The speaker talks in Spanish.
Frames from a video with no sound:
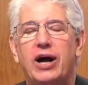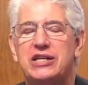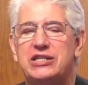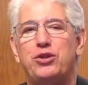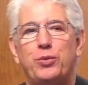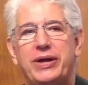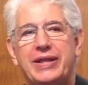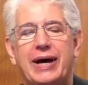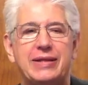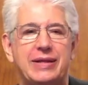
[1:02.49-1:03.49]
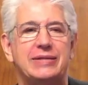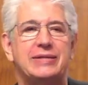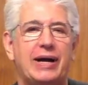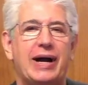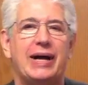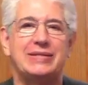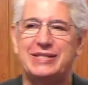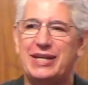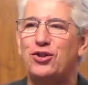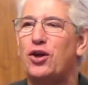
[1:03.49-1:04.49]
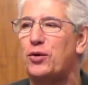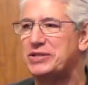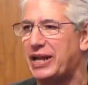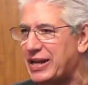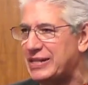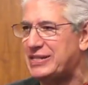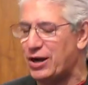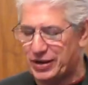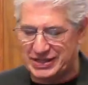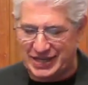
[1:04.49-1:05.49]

con asiduidad están asistiendo a nuestra iglesia,